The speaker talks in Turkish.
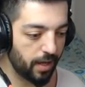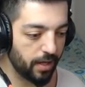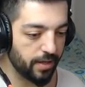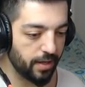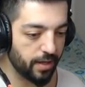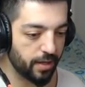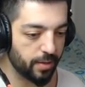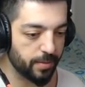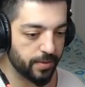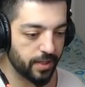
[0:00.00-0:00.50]
Hayır
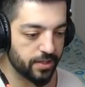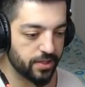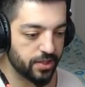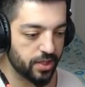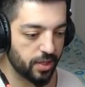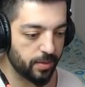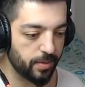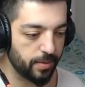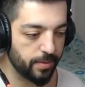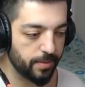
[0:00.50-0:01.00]
arabadan
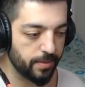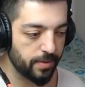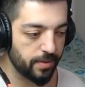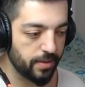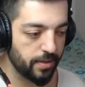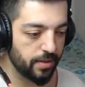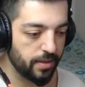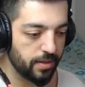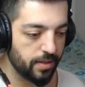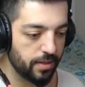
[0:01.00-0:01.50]
çıkamam.
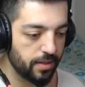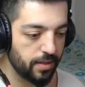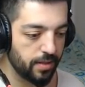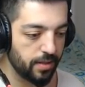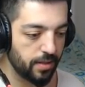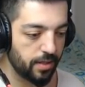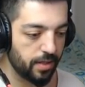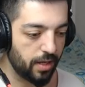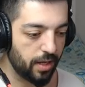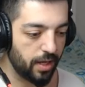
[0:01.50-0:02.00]

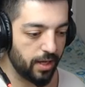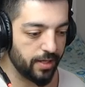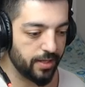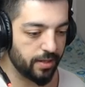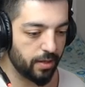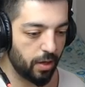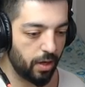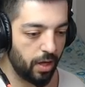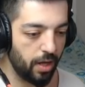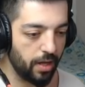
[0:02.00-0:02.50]

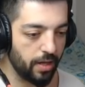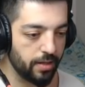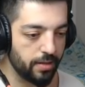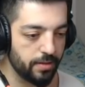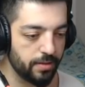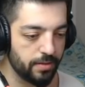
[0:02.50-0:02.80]
Hayır. Aa!